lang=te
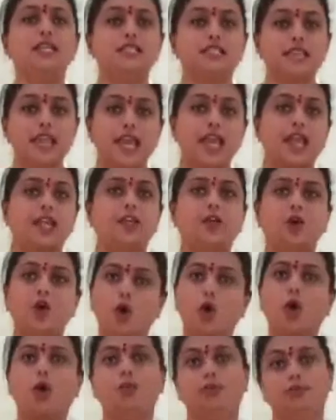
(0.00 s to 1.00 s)
స్టే అట్
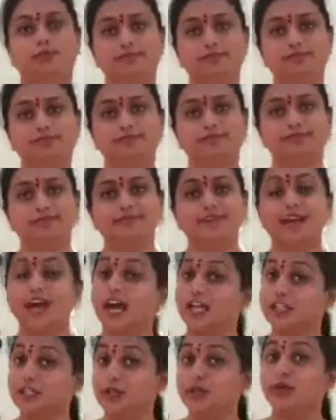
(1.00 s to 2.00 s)
హోమ్
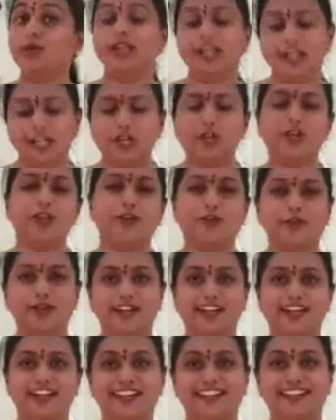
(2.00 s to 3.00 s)
అందరూ ఇంట్లోనే
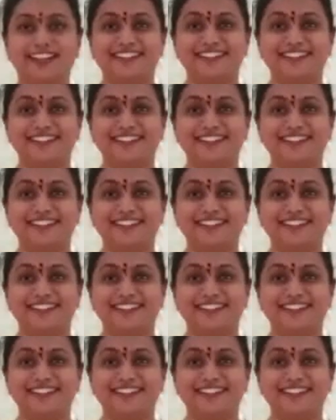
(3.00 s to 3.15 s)
ఉండండి